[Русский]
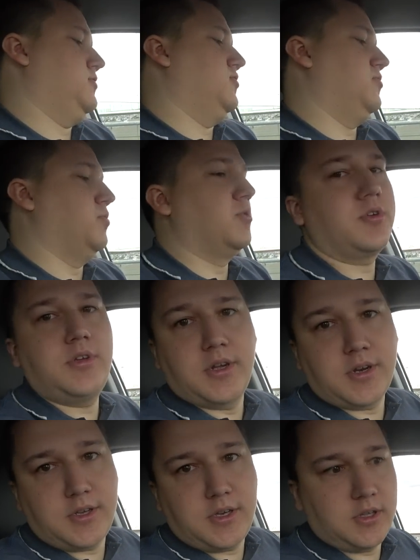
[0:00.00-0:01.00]
В
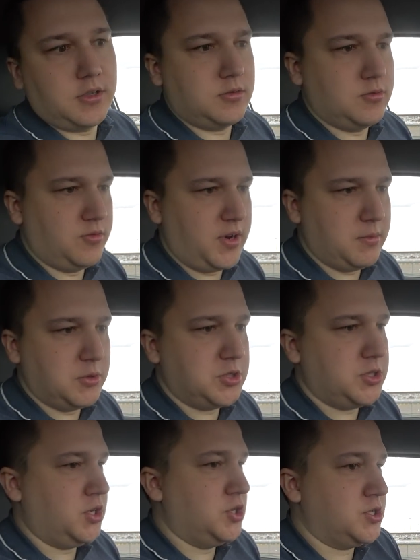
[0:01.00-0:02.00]
Бургер Кинг. Ну, время
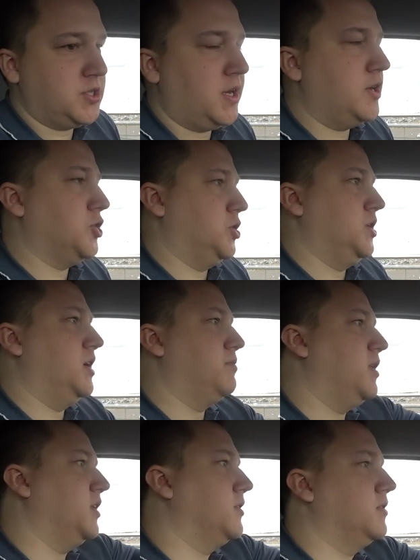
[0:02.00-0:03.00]
4 часа, еще не
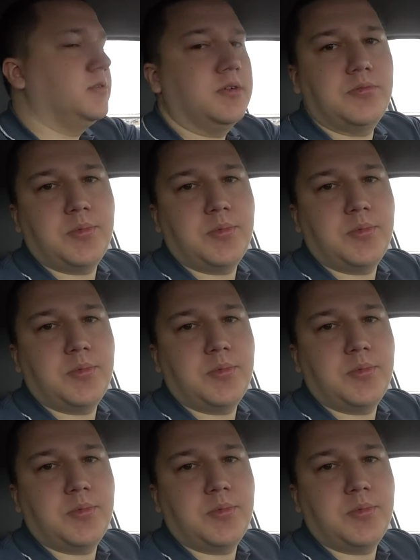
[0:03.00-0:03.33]
обедал,